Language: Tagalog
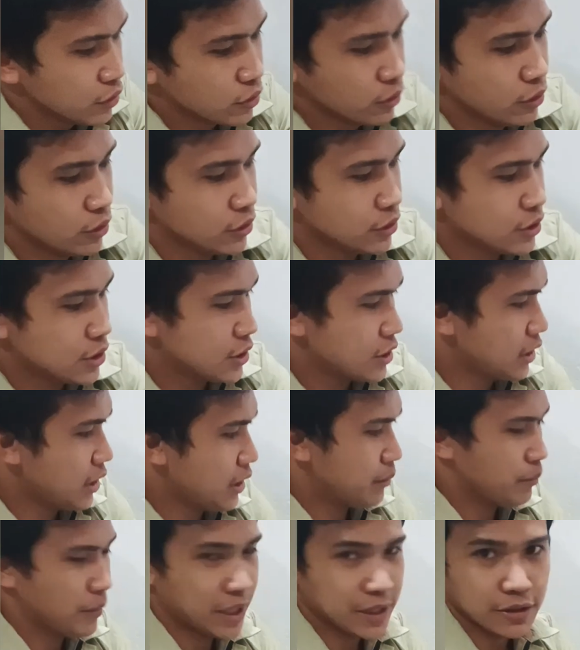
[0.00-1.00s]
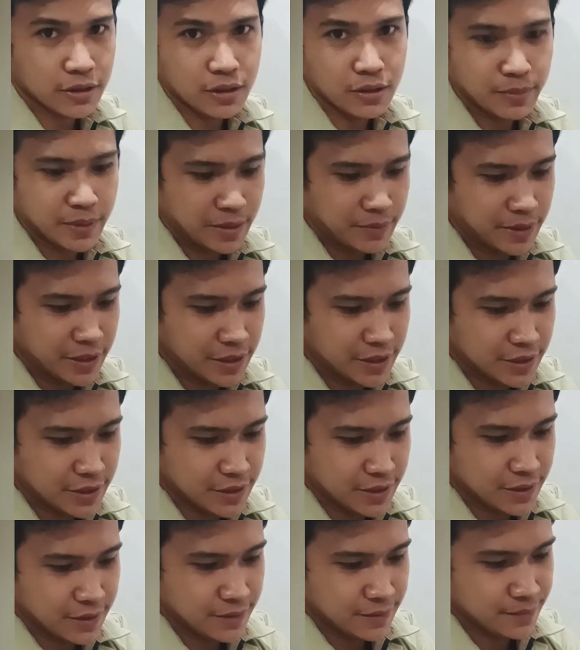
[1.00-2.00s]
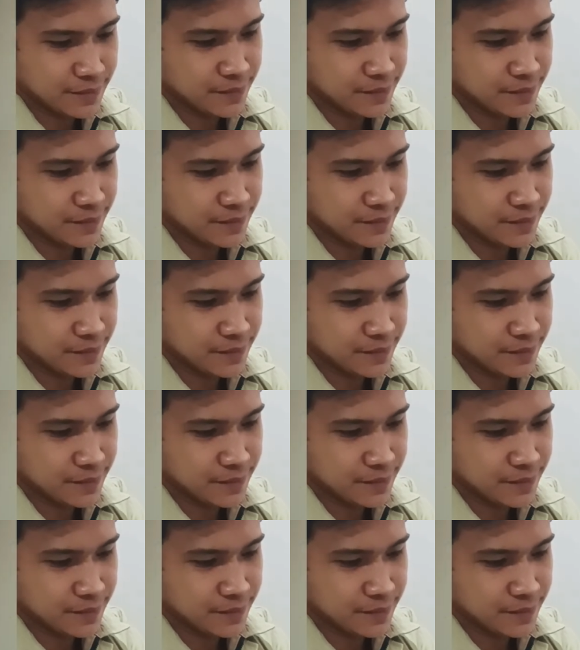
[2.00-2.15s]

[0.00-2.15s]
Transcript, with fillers: sulod sa battle mga migs